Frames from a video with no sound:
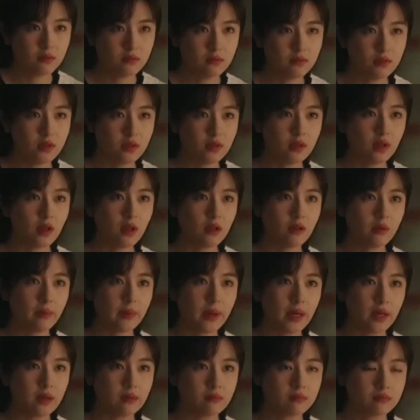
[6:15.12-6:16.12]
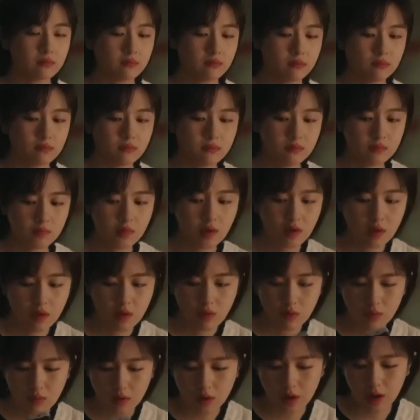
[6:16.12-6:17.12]
你听到了吧？
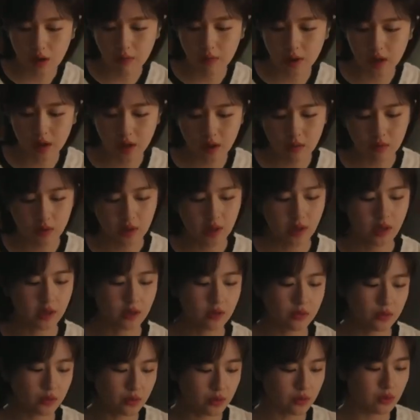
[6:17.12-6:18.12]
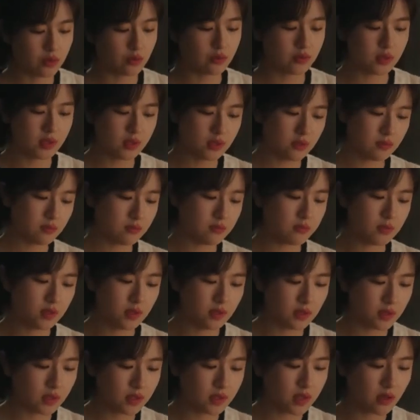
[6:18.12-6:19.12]
我老板让我连夜去重庆，
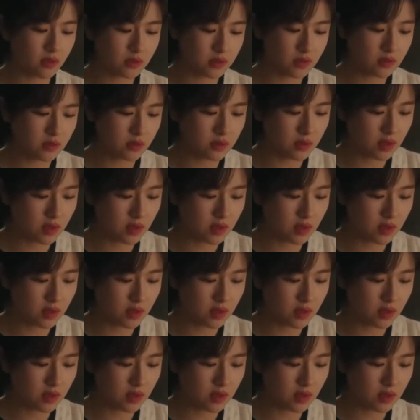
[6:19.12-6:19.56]
一个小时